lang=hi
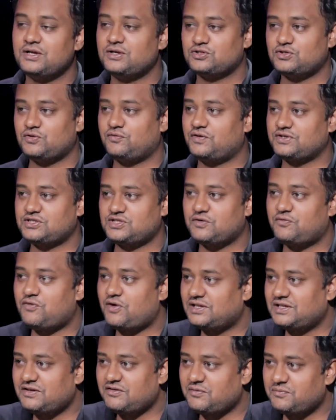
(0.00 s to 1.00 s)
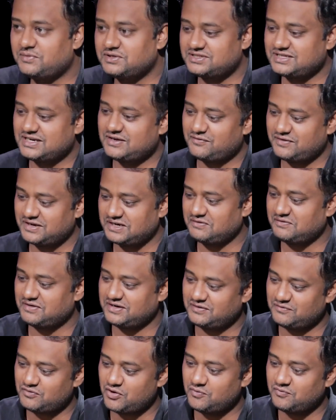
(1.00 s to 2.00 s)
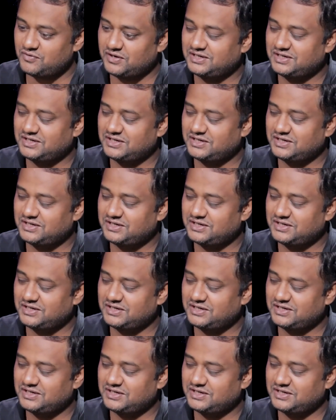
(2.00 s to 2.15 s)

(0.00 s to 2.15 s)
So first of all, Devam Mishra, very, very warm